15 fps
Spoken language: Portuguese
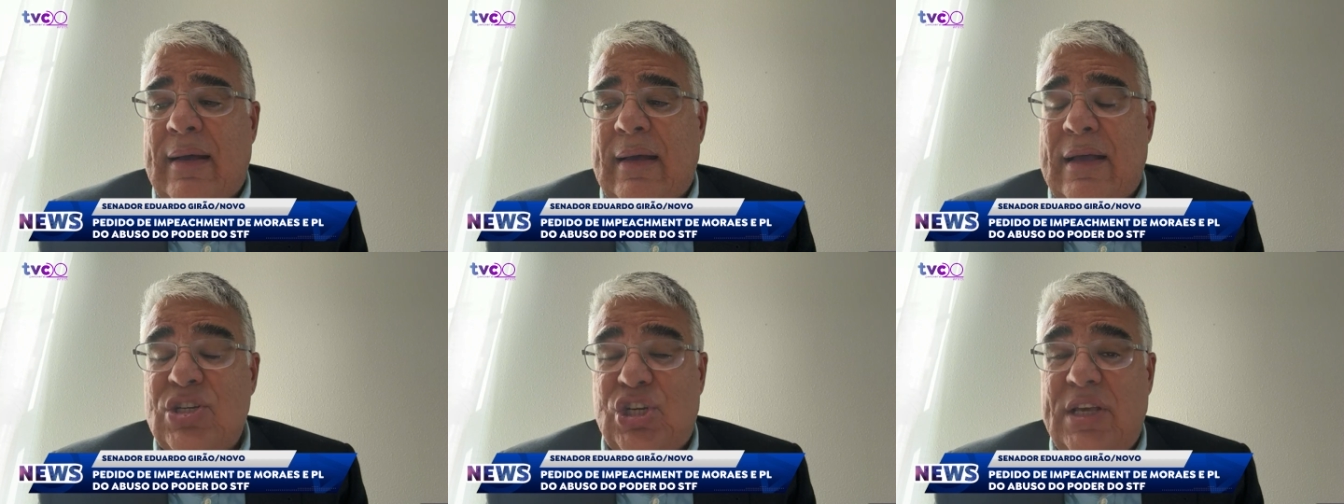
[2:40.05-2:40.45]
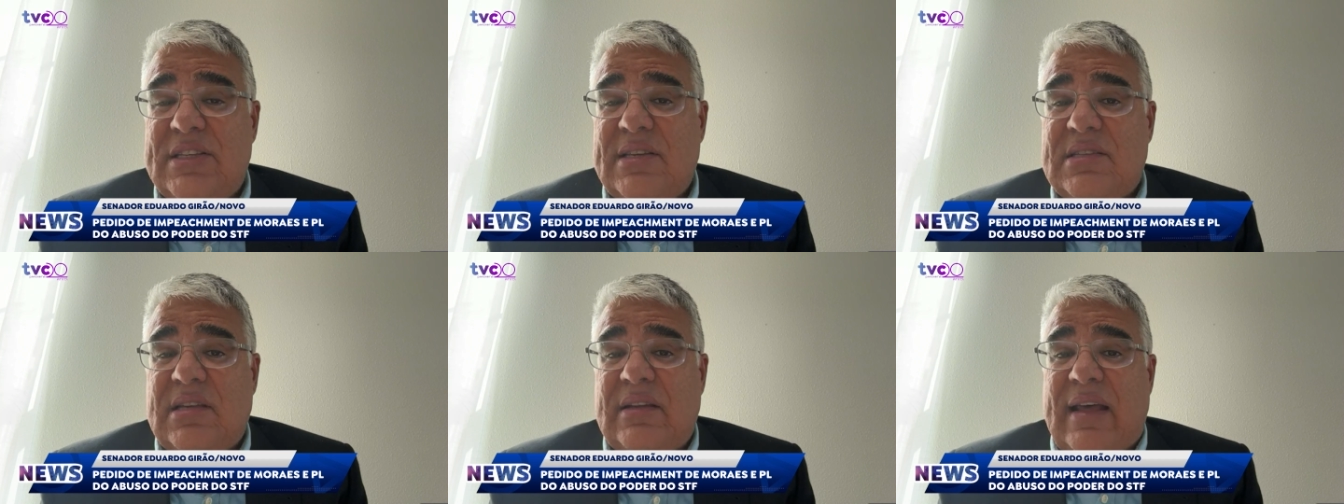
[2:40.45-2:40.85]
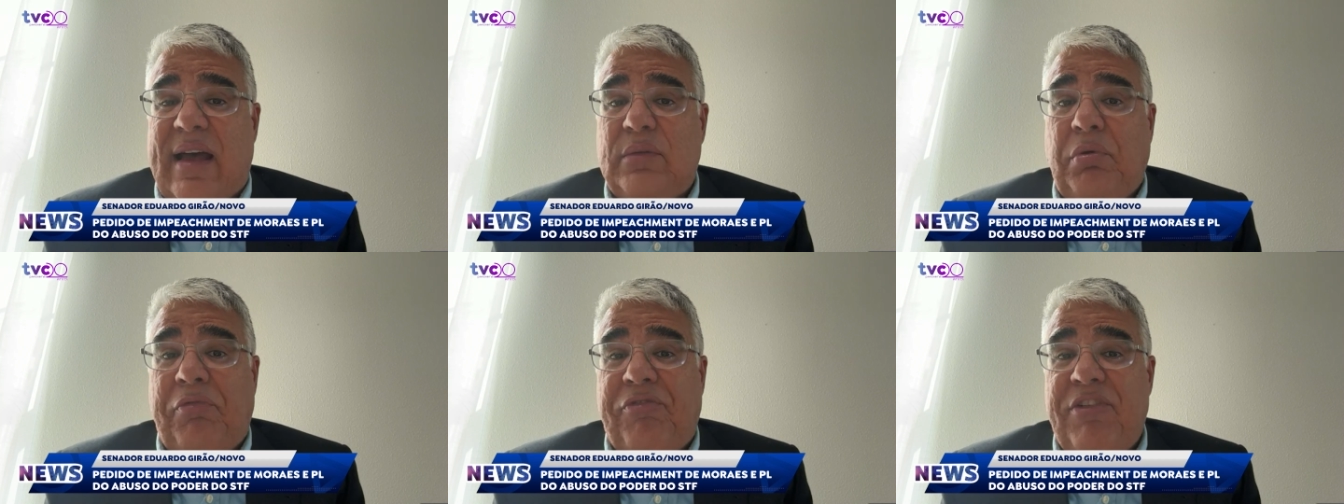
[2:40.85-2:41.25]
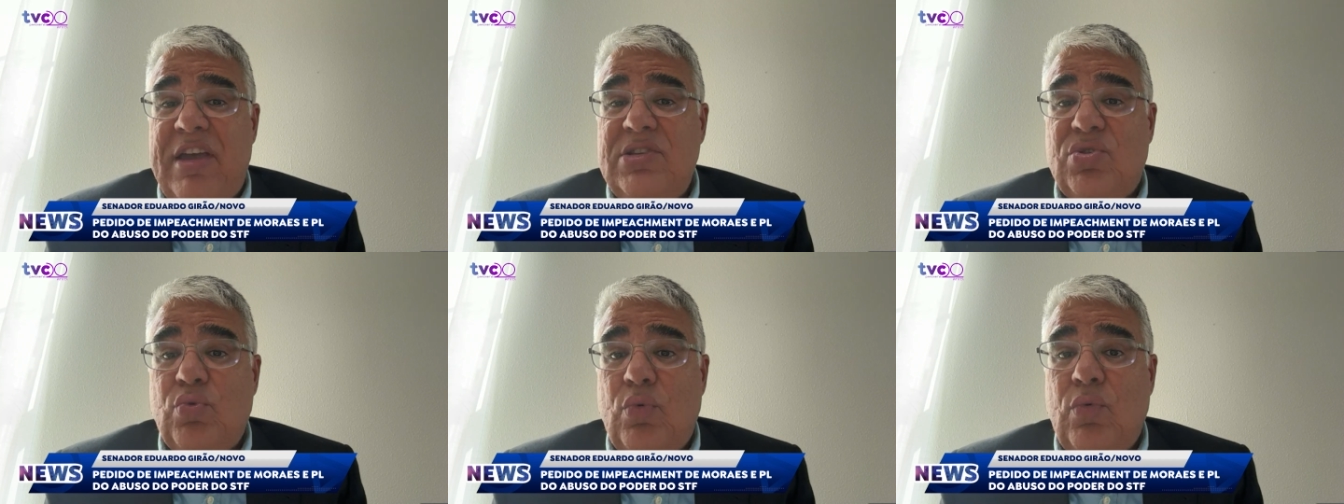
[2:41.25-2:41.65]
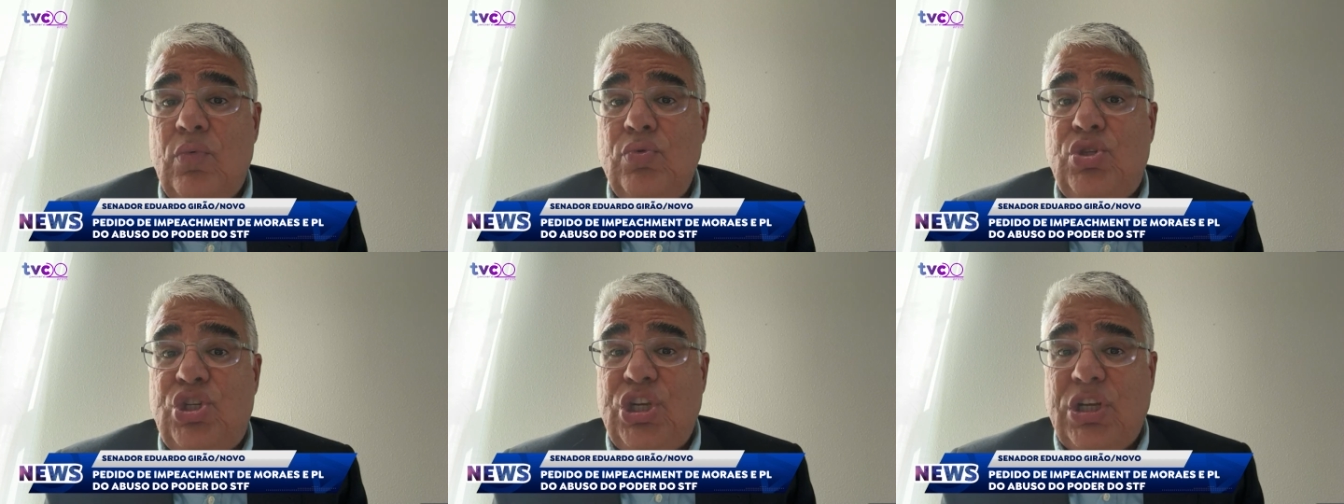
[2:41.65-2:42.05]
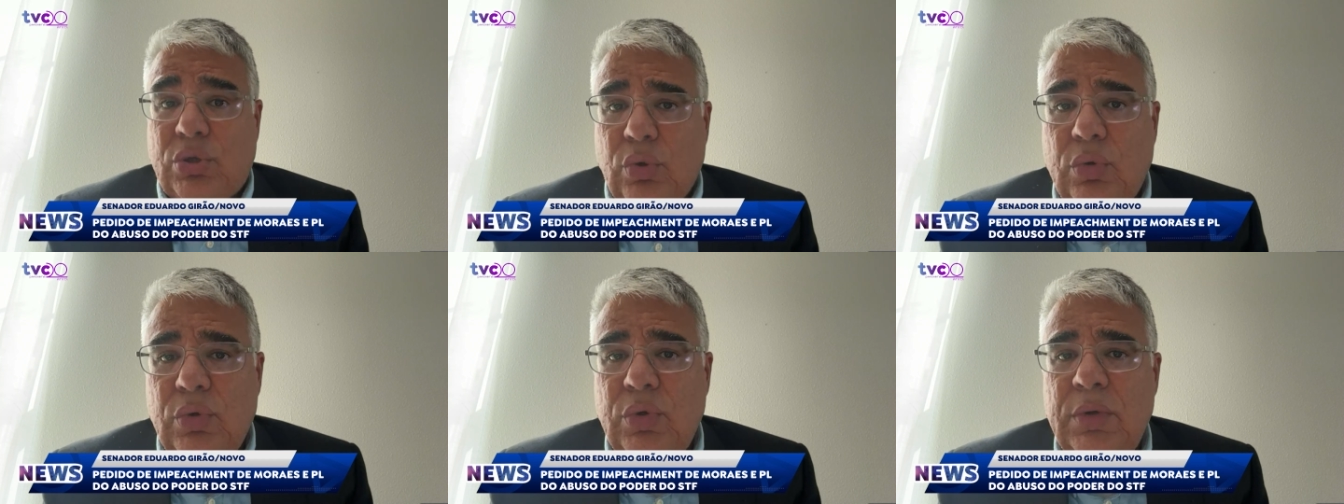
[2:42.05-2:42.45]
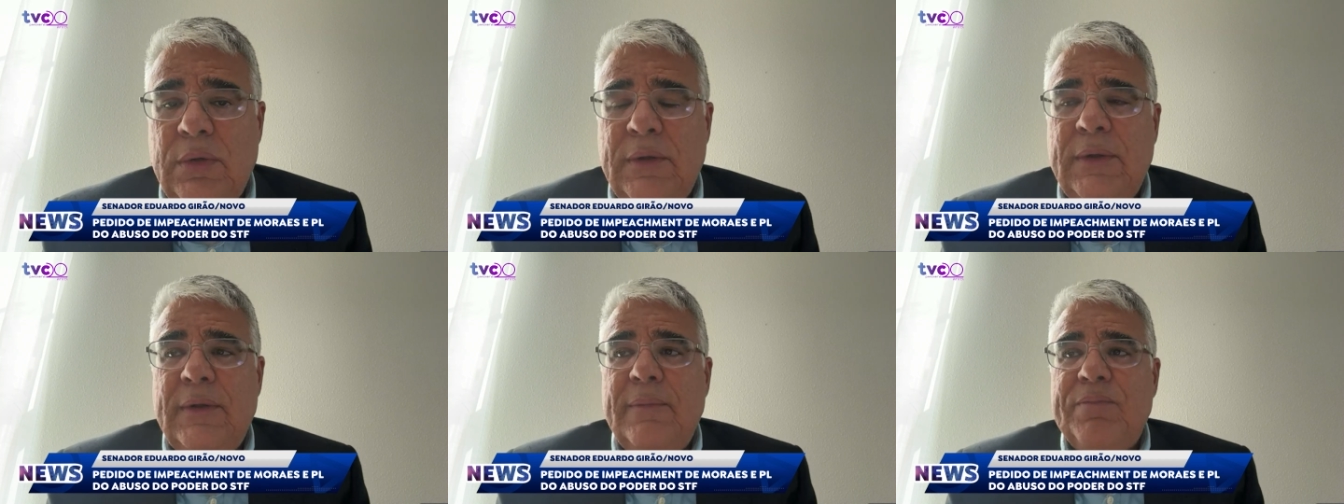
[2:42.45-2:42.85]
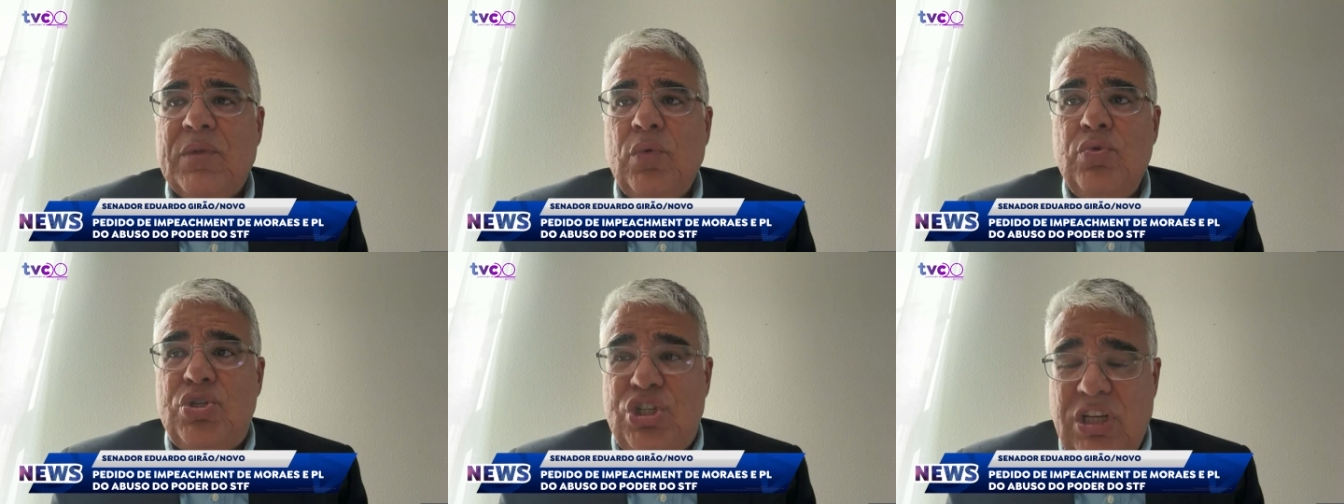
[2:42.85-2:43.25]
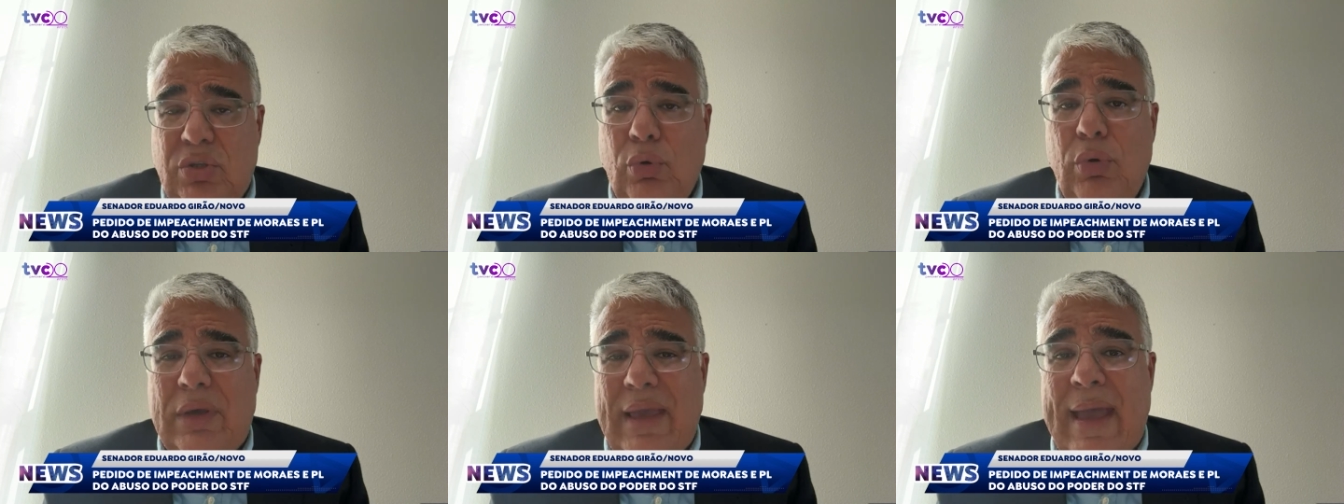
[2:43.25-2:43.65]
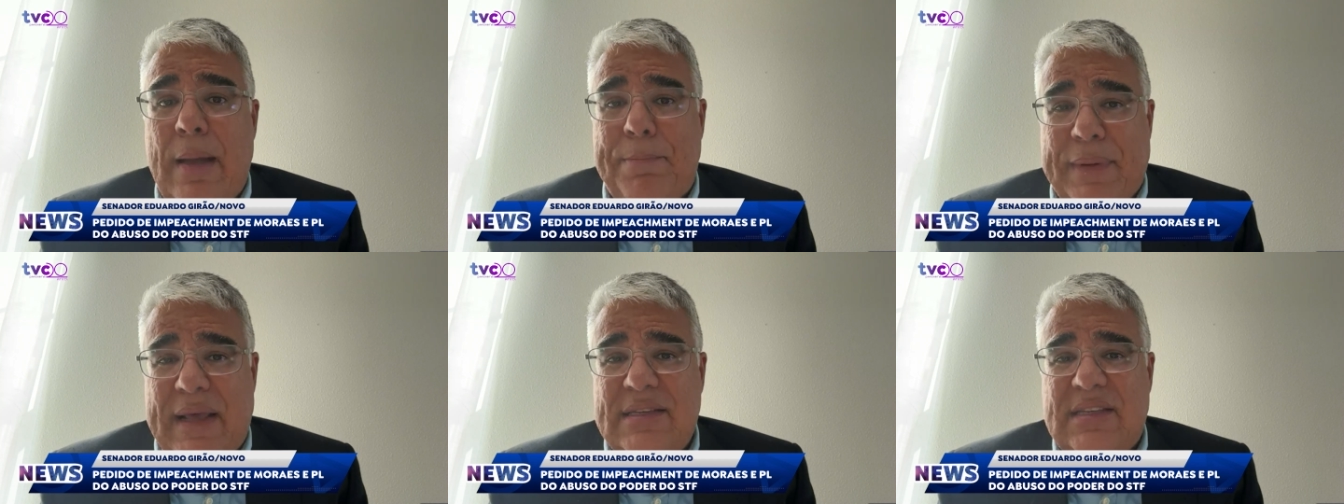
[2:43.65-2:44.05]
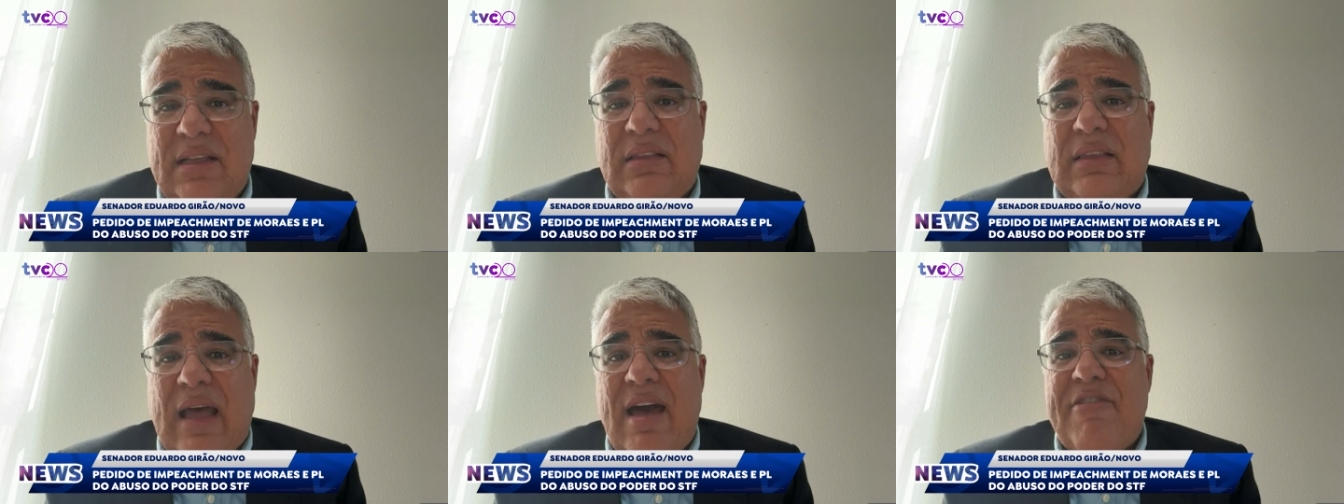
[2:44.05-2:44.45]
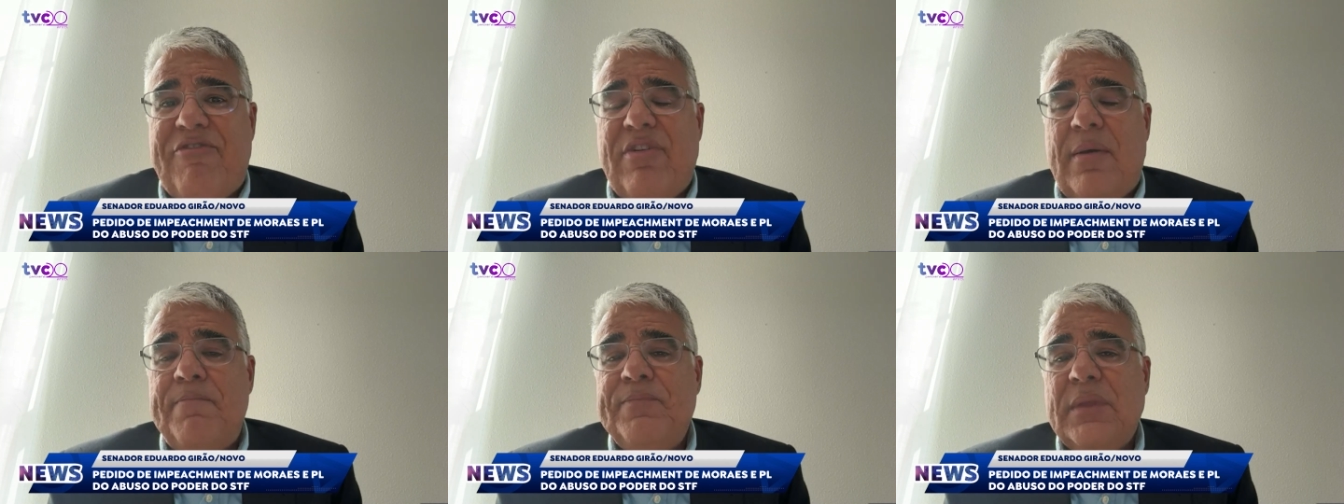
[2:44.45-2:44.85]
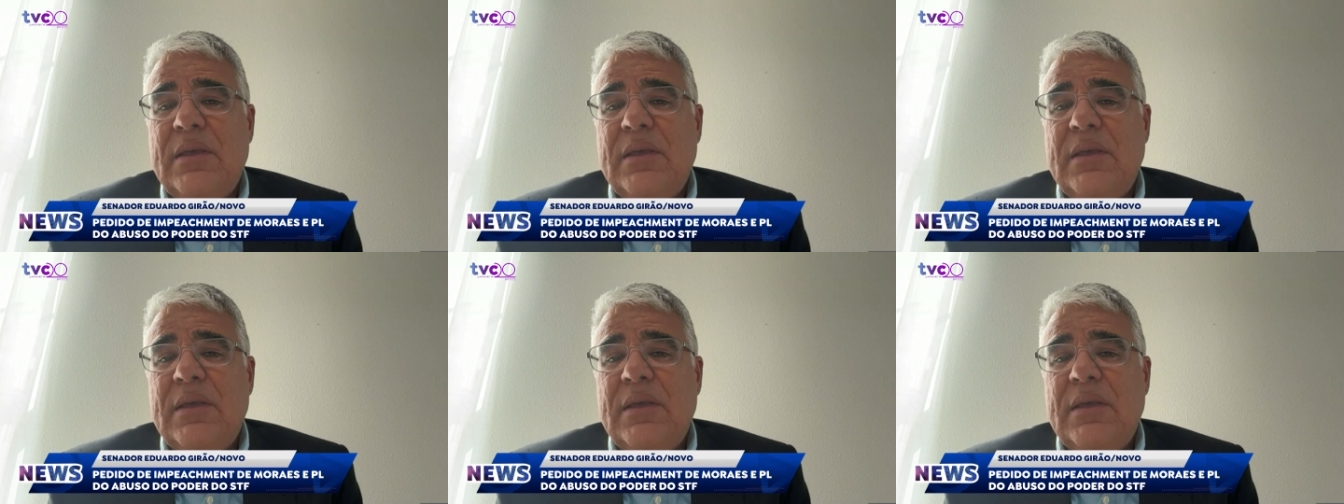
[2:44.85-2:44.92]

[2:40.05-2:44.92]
a Agência Senado fez um título, um título que representava